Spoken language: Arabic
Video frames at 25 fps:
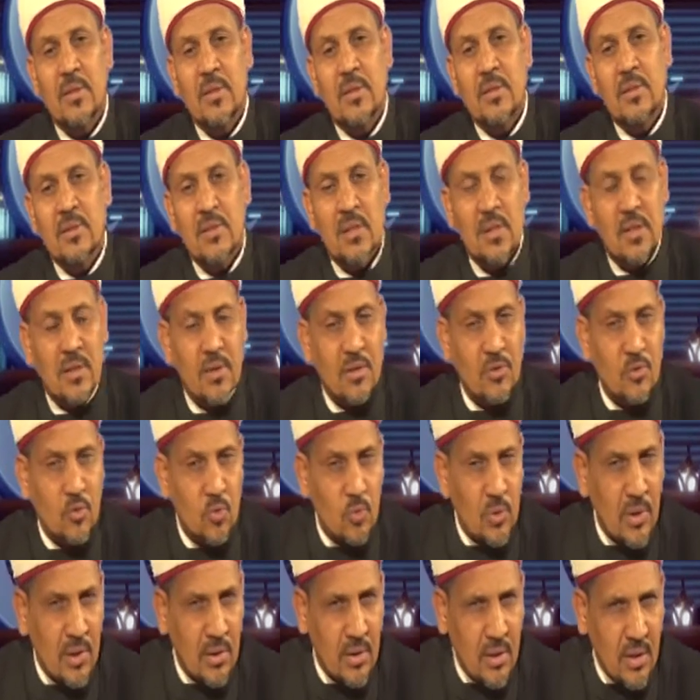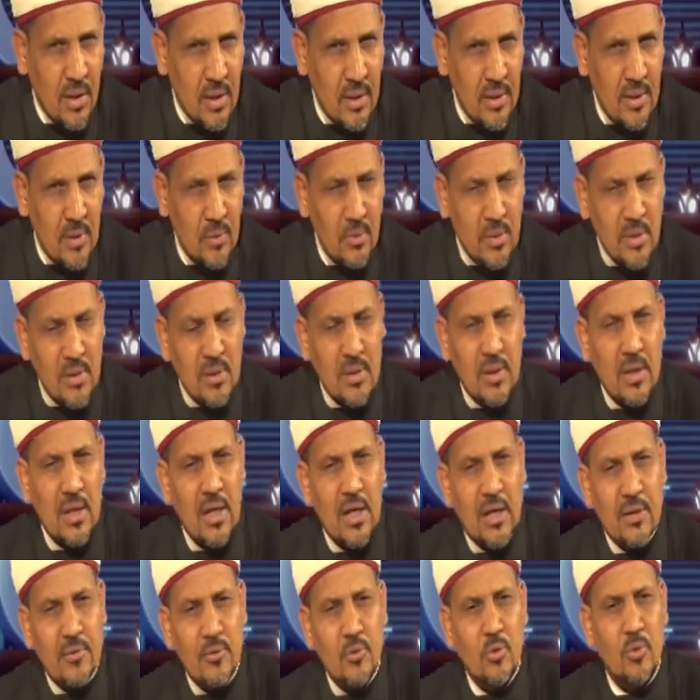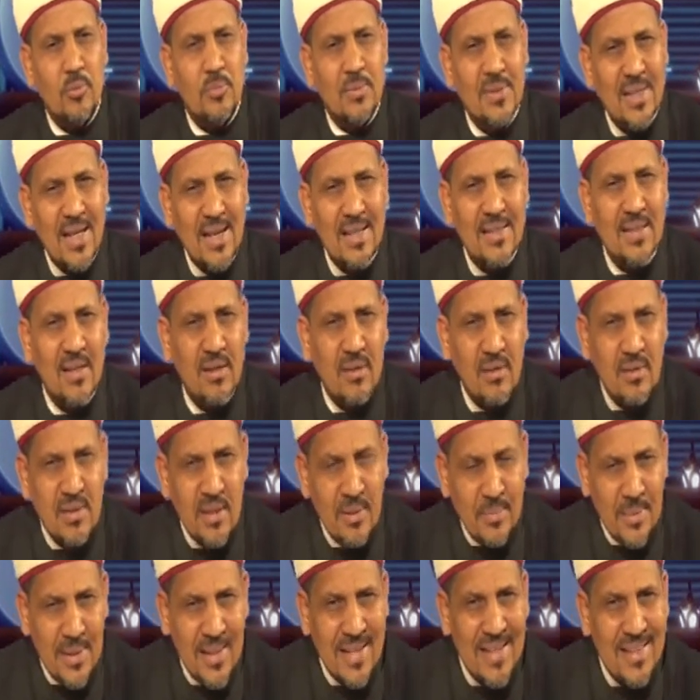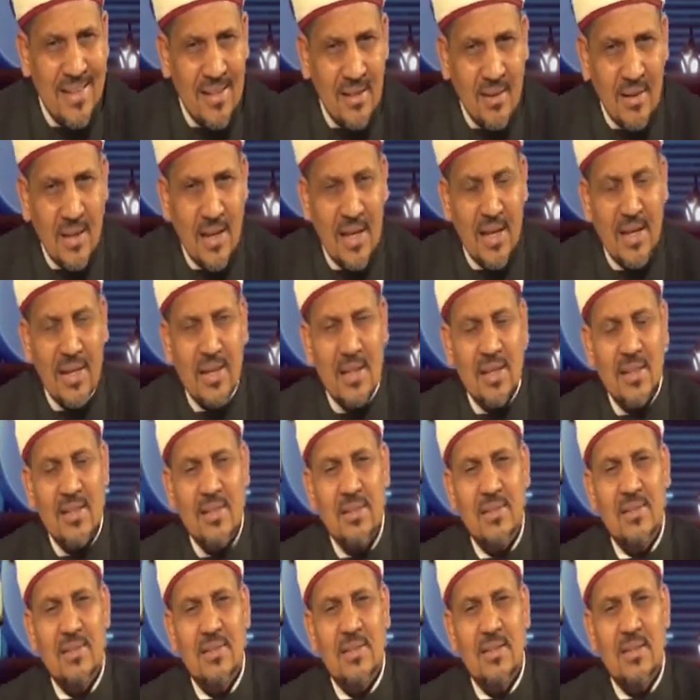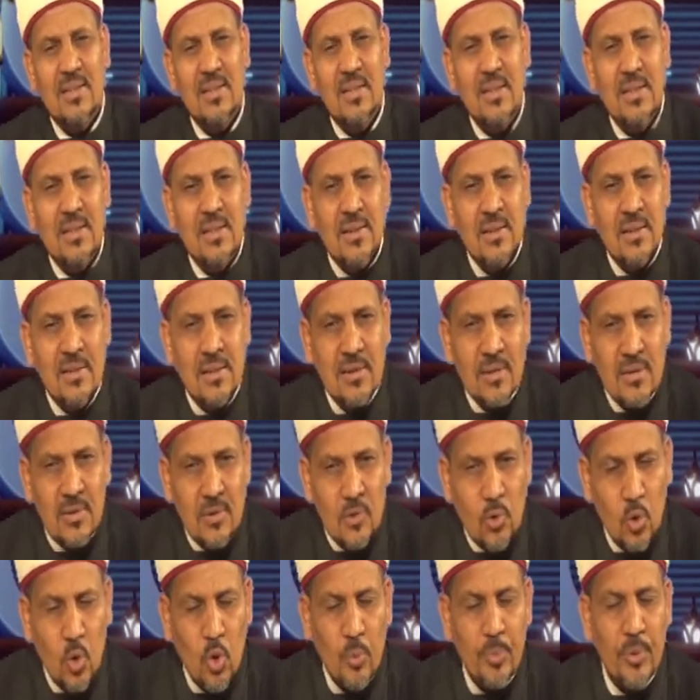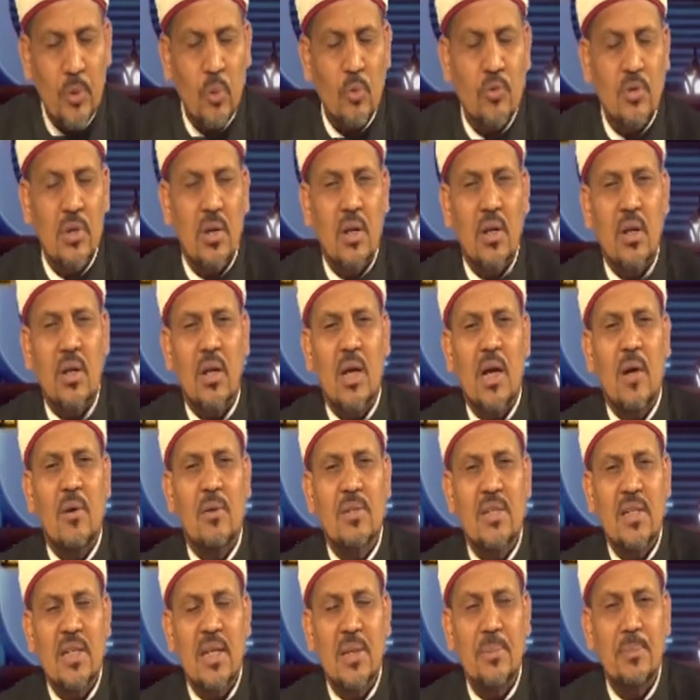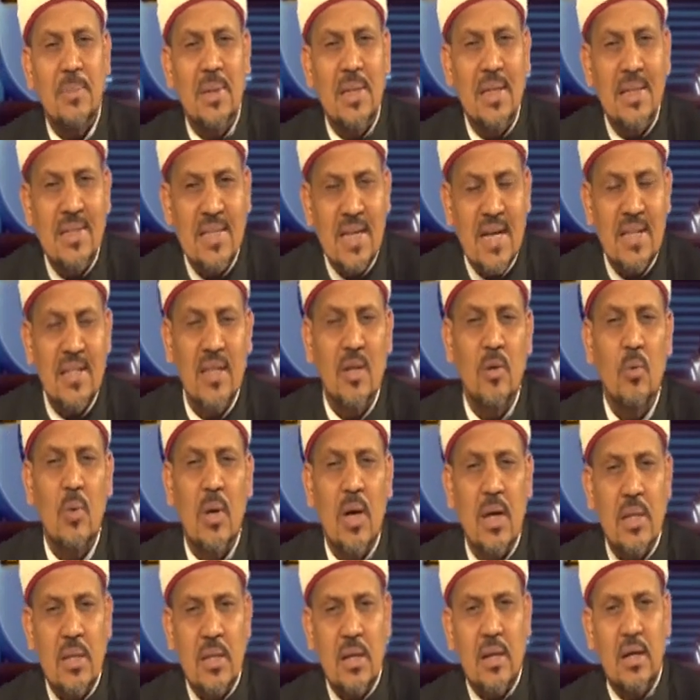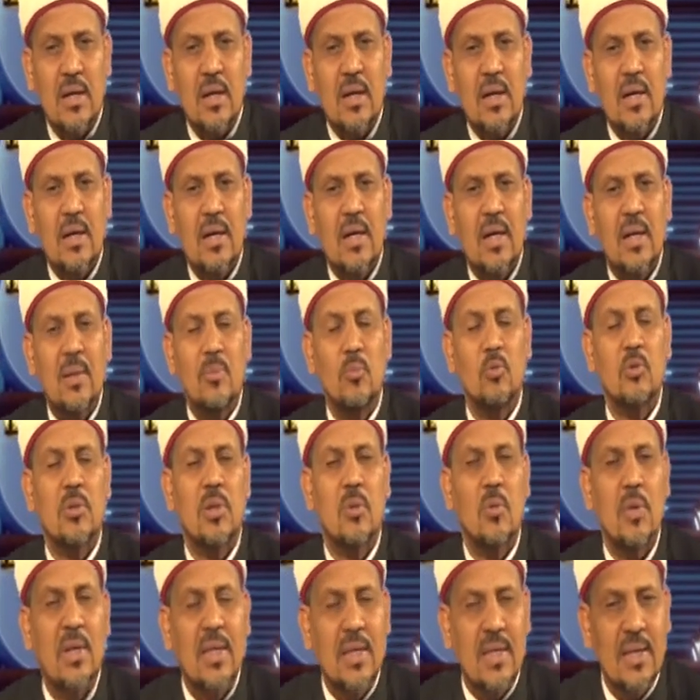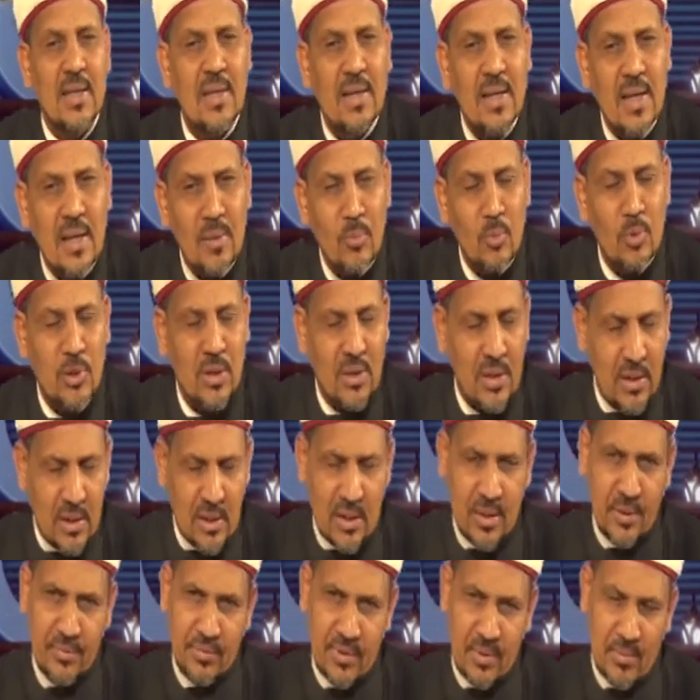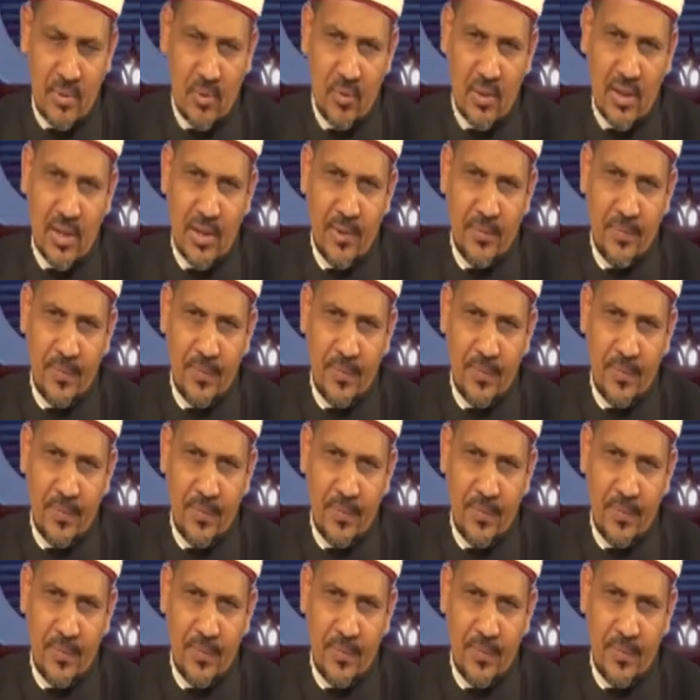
يا رسول الله لو نظر أحدهم تحت قدميه لرآنا يخبر صلى الله عليه وسلم بلسان الواثق المتوكل المتيقن في مولاه